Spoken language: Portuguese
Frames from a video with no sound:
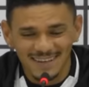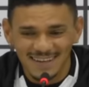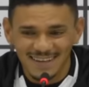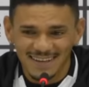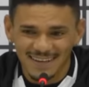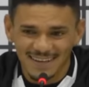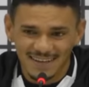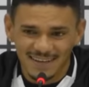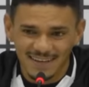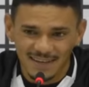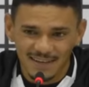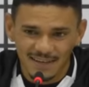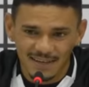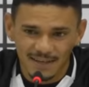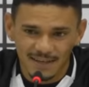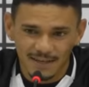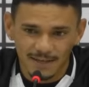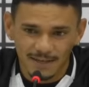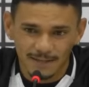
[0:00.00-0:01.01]

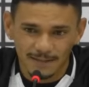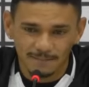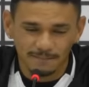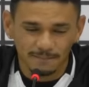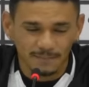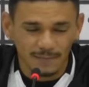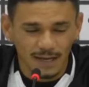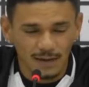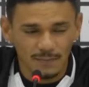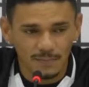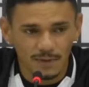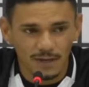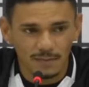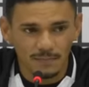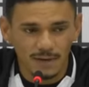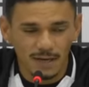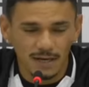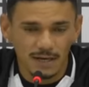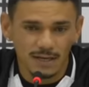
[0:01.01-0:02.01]
é, a minha
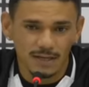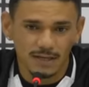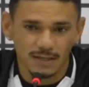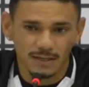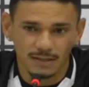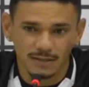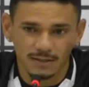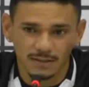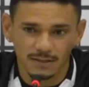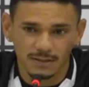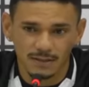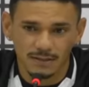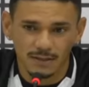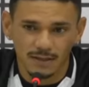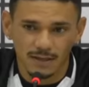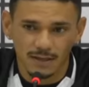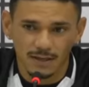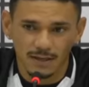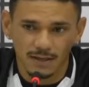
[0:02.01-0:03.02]
mãe,
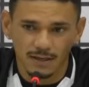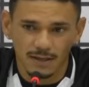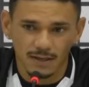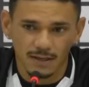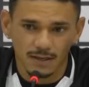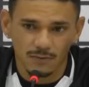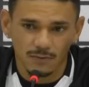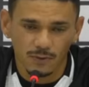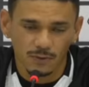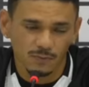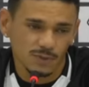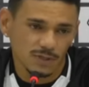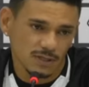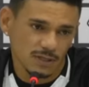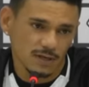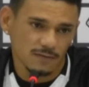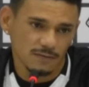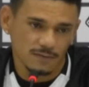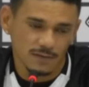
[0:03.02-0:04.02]
é, quando me
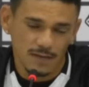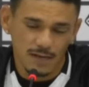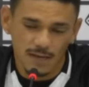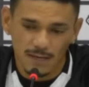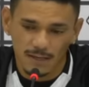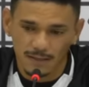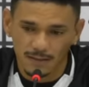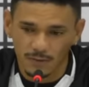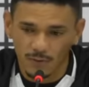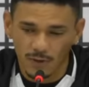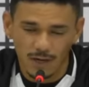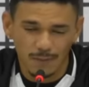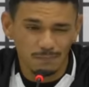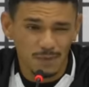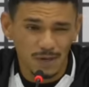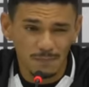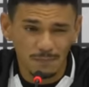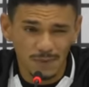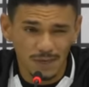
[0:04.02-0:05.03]
teve, né, eu era
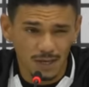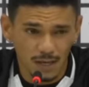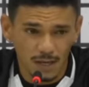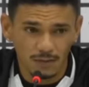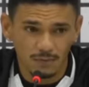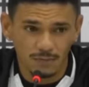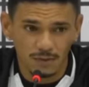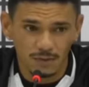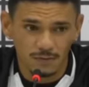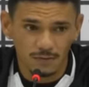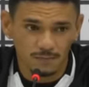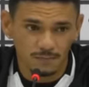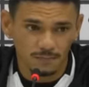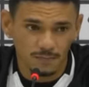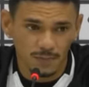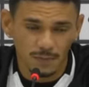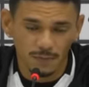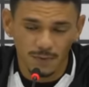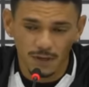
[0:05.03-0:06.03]
bem pequeno mesmo,
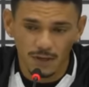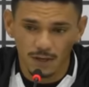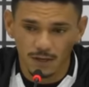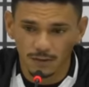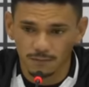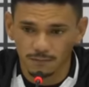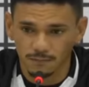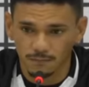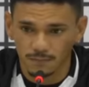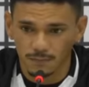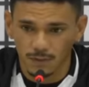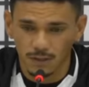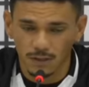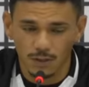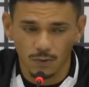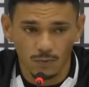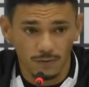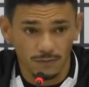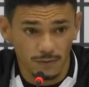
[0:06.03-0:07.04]
bem pequeno, e
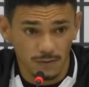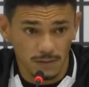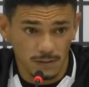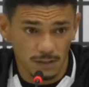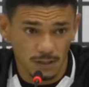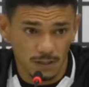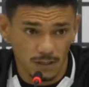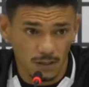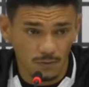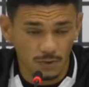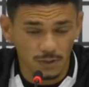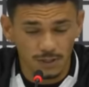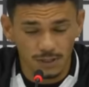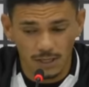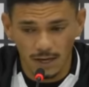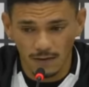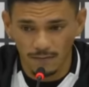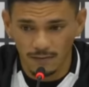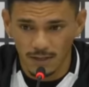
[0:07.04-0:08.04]
tinha uma vizinha que quando
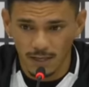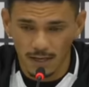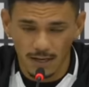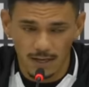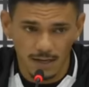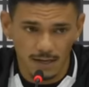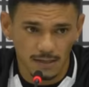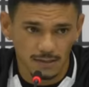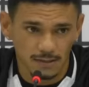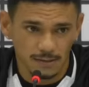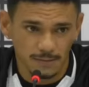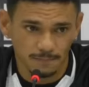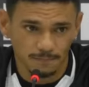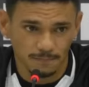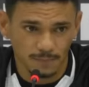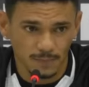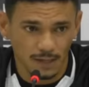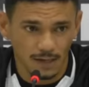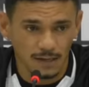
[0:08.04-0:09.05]
chegava lá em casa,
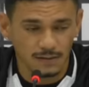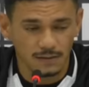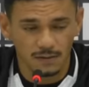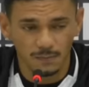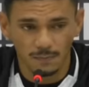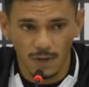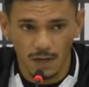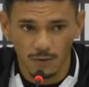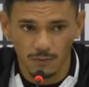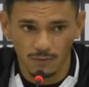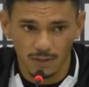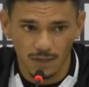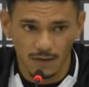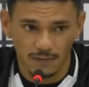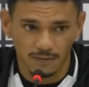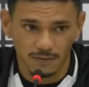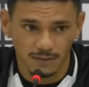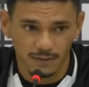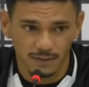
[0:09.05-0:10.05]
ela sempre
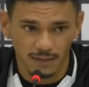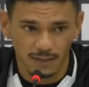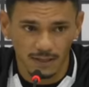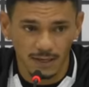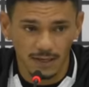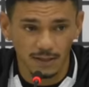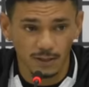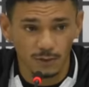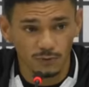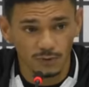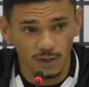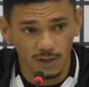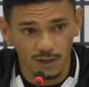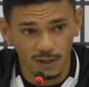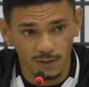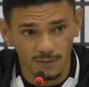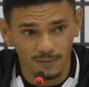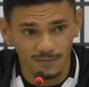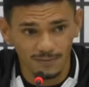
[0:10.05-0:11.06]
perguntava, cadê o
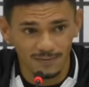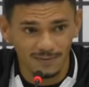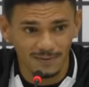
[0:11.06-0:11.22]
Tiquinho?